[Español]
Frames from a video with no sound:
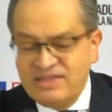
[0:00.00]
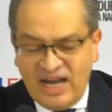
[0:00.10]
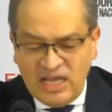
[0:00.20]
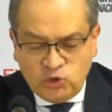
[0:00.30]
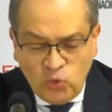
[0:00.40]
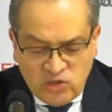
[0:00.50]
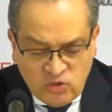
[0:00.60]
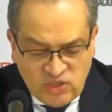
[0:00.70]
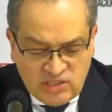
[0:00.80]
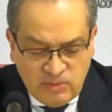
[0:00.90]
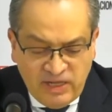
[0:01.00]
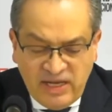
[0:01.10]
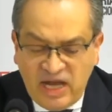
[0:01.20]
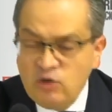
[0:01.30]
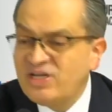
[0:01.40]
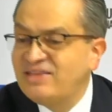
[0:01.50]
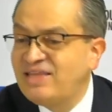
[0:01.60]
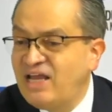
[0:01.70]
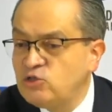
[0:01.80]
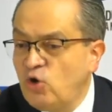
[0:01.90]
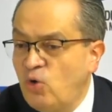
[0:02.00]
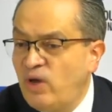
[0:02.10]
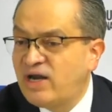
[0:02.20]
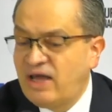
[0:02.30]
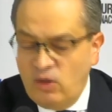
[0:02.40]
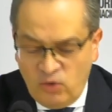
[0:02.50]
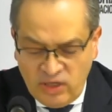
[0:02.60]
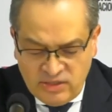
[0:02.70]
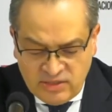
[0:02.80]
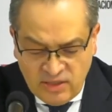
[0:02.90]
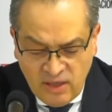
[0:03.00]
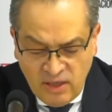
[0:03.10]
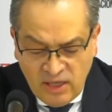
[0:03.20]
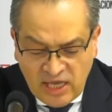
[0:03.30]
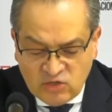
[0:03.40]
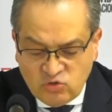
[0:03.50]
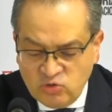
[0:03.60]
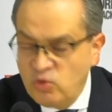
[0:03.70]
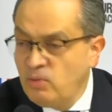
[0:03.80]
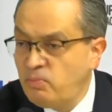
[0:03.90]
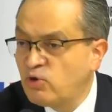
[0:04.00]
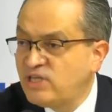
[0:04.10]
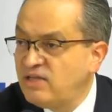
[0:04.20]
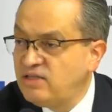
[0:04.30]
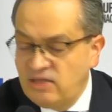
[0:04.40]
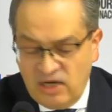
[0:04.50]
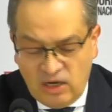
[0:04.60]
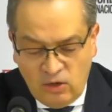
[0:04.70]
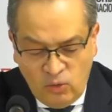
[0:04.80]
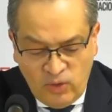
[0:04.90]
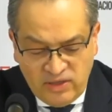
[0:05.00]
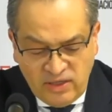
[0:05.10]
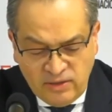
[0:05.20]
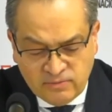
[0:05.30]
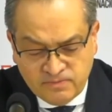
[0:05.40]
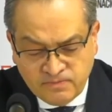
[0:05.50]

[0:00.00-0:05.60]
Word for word: tres juicios disciplinarios a tres gobernadores, que eso es muy importante tenerlo en cuenta.